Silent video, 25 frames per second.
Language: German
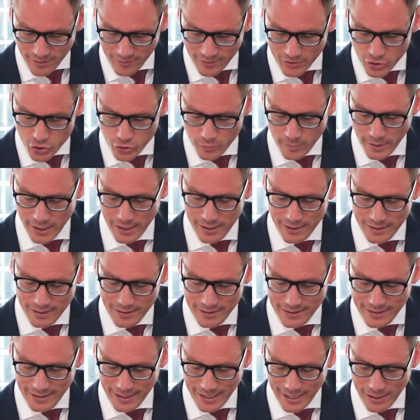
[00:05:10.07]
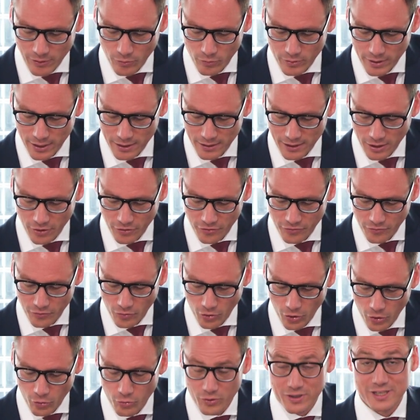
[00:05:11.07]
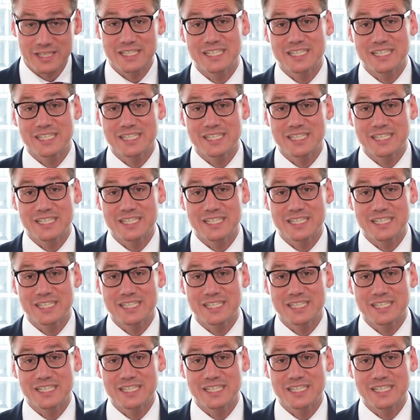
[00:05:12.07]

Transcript: sind schon mal 300.000 Euro,